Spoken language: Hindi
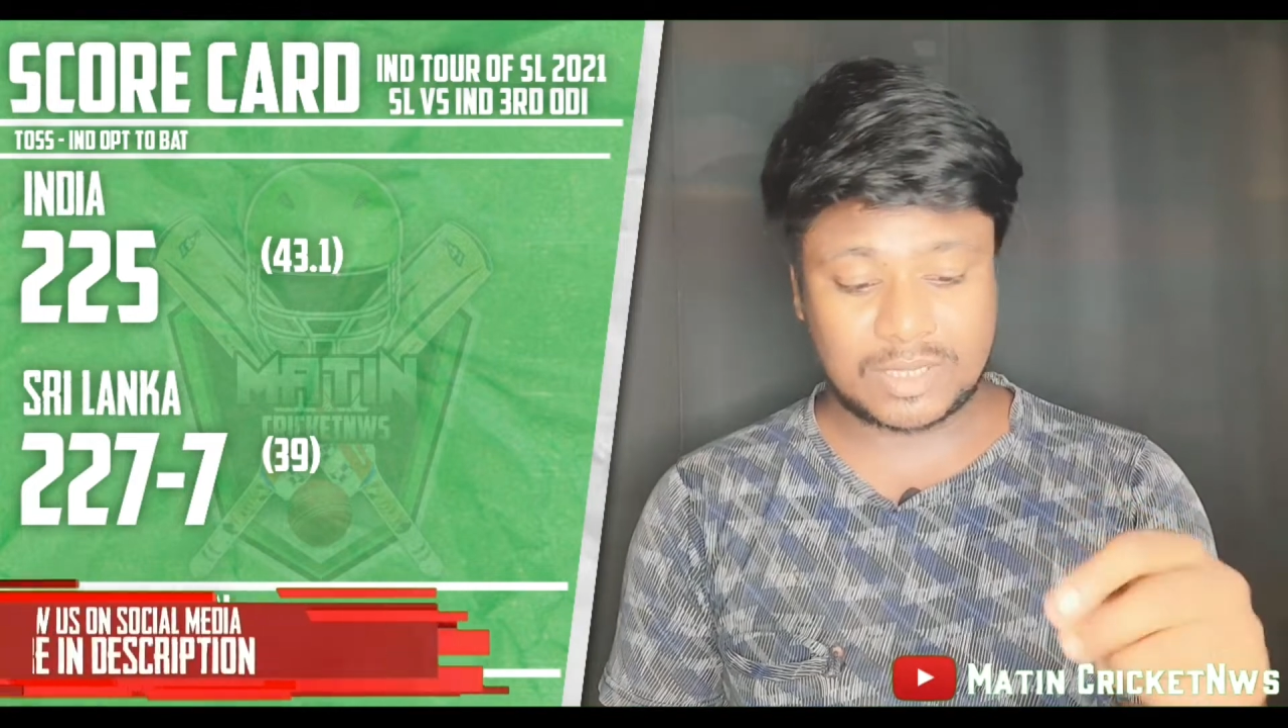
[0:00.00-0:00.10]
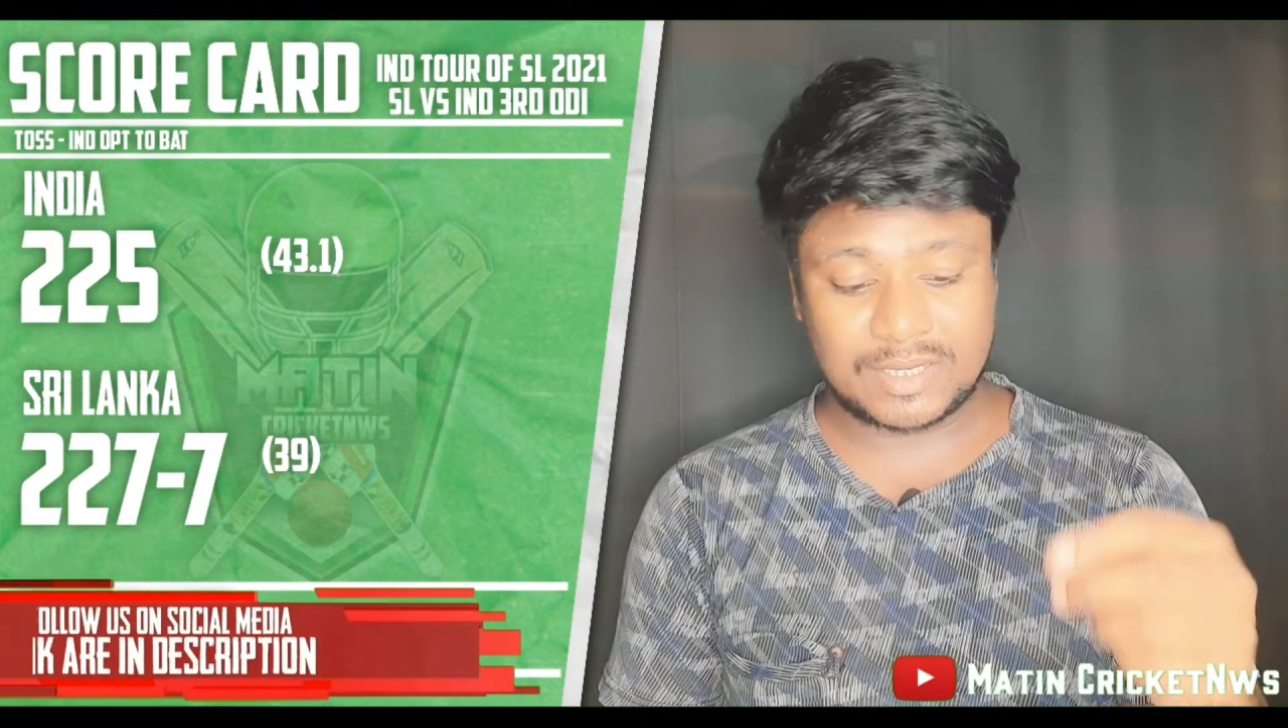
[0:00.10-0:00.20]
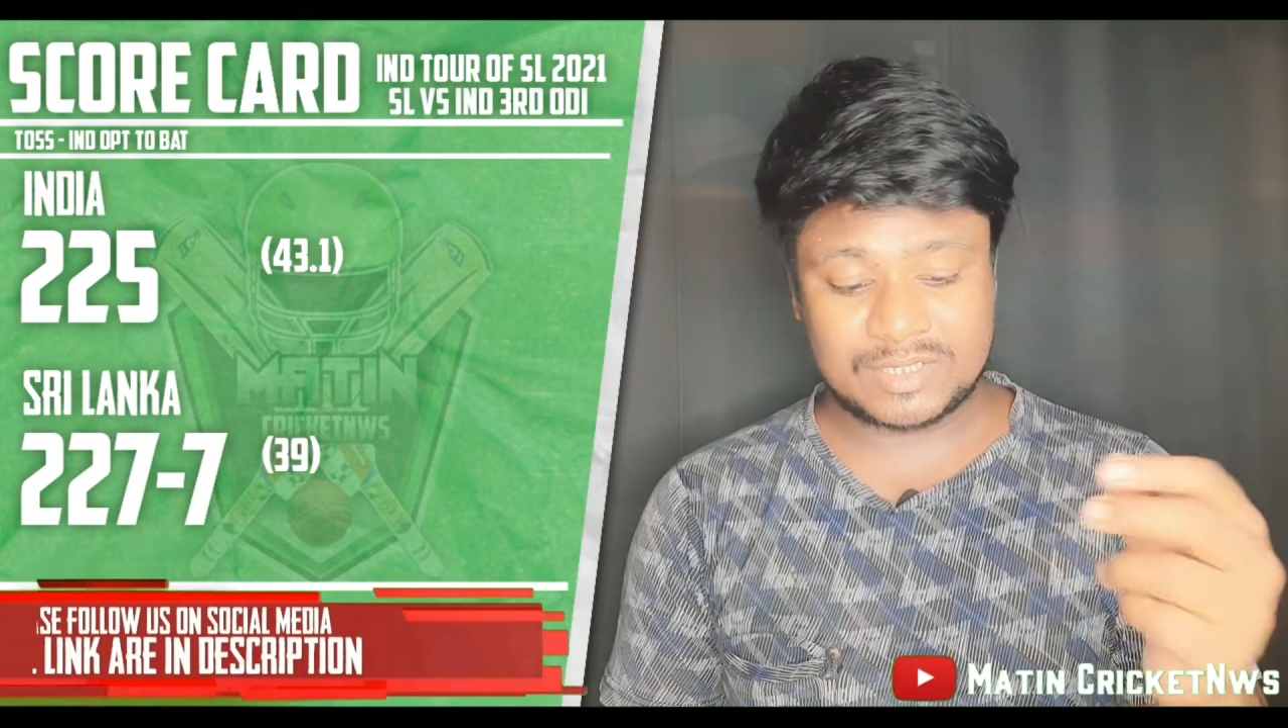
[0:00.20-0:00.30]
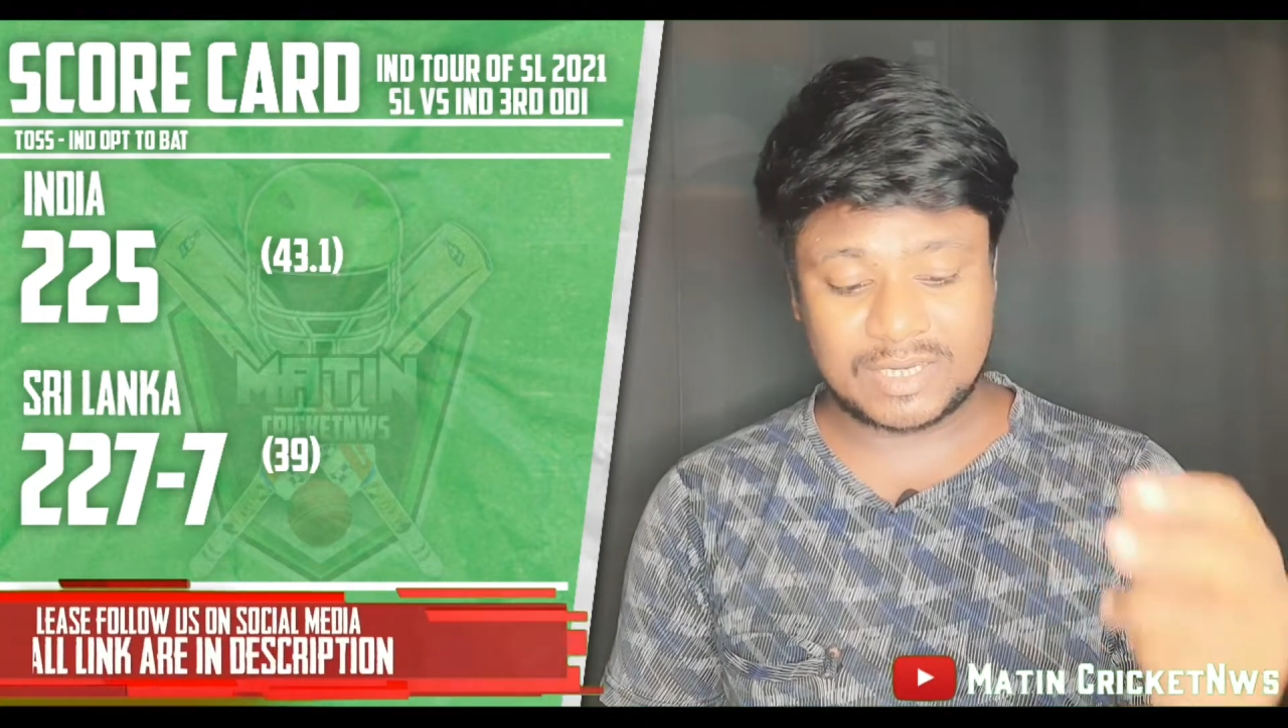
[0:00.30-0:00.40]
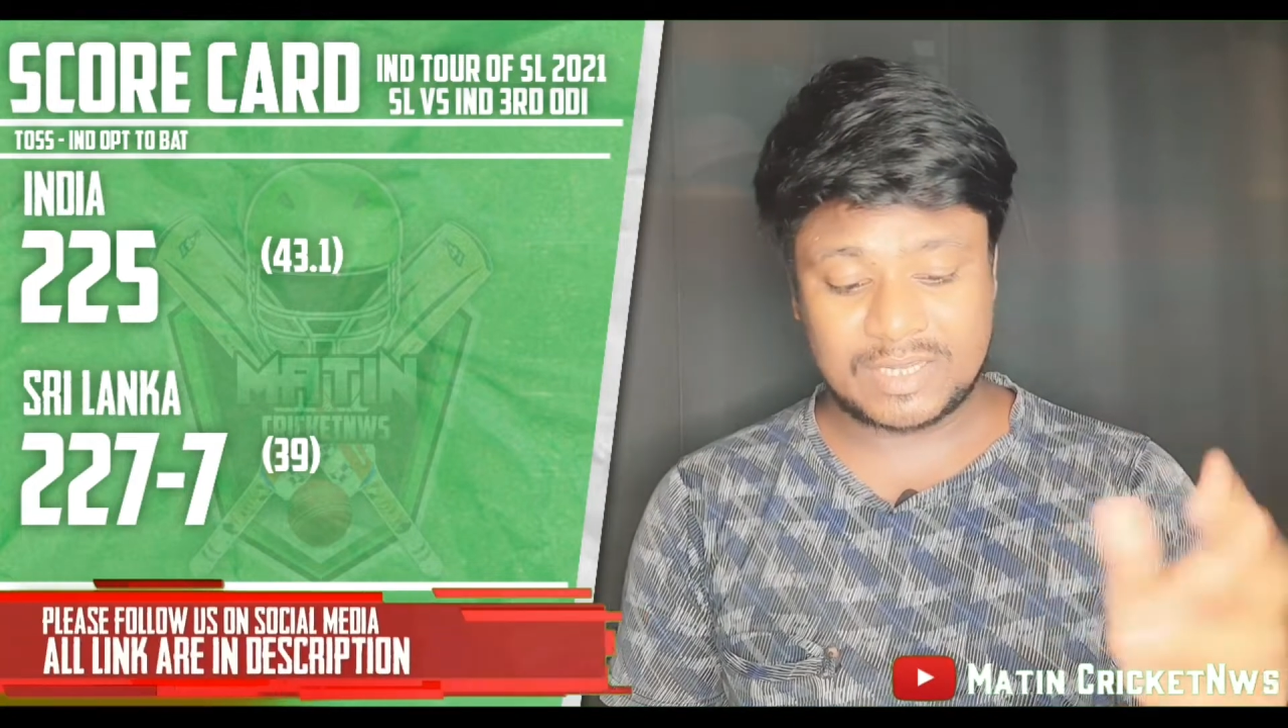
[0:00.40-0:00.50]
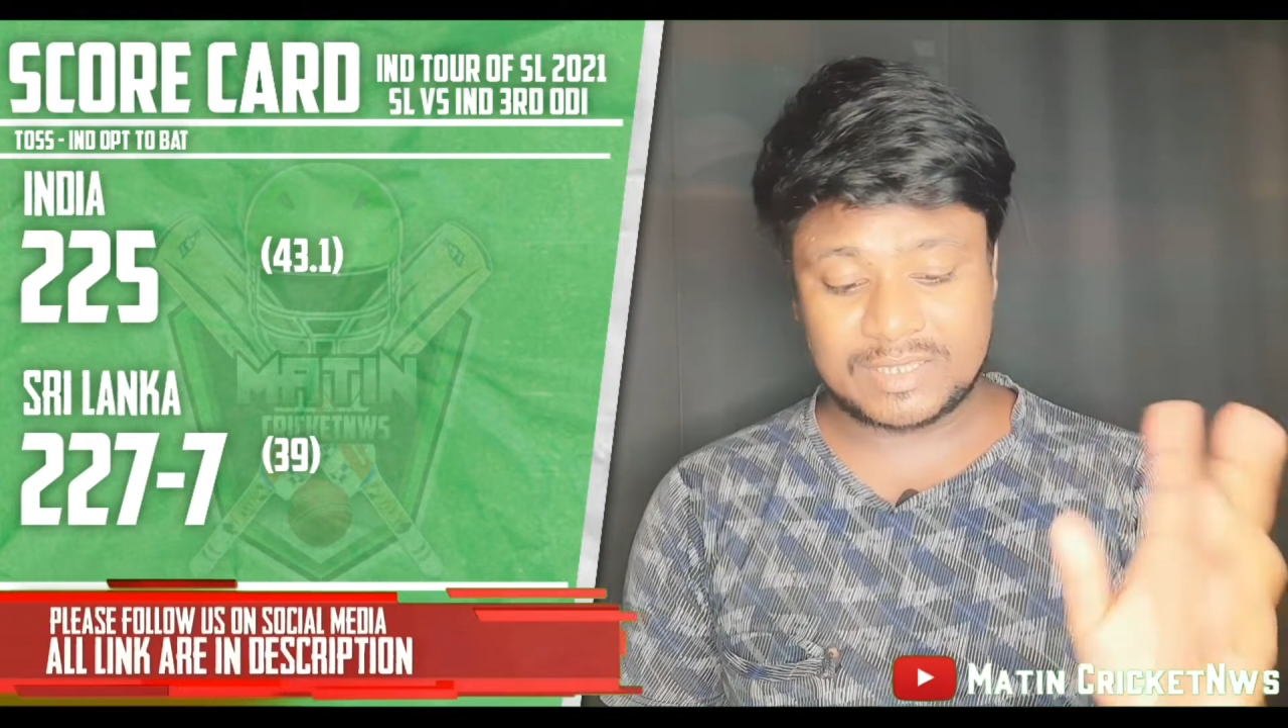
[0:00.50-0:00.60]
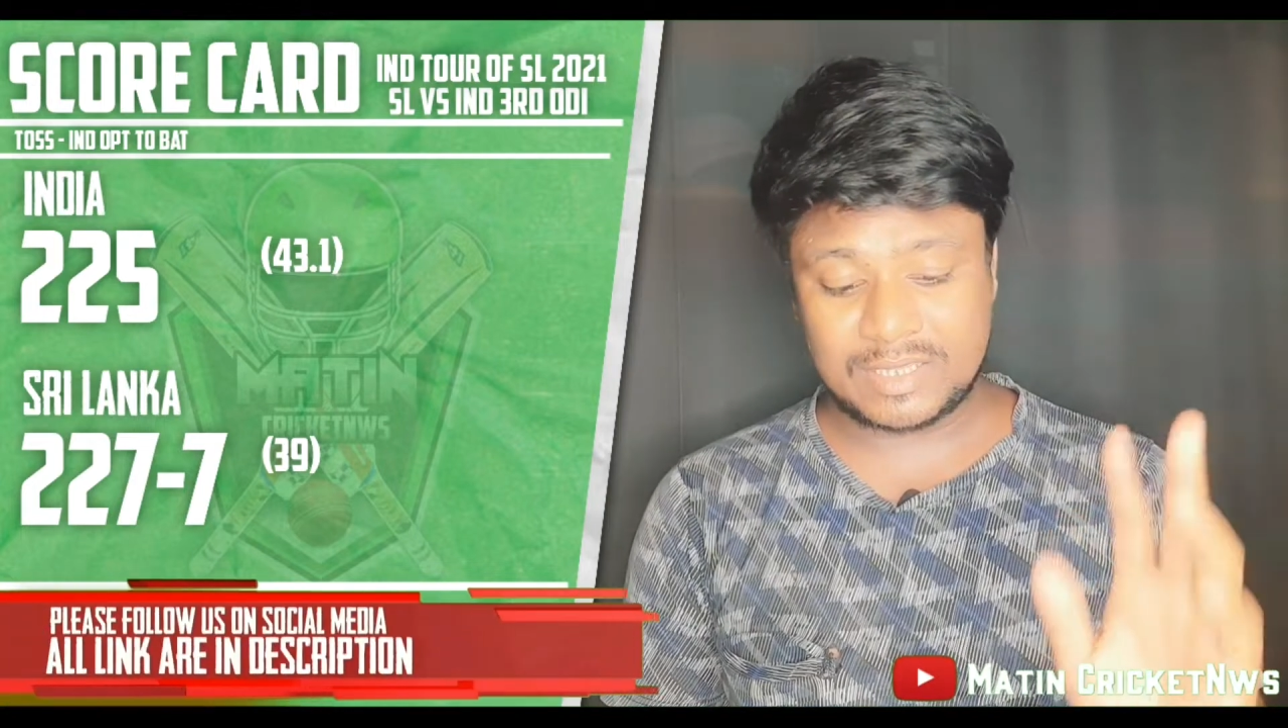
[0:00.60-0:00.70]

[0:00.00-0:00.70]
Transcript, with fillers: धनंजय ने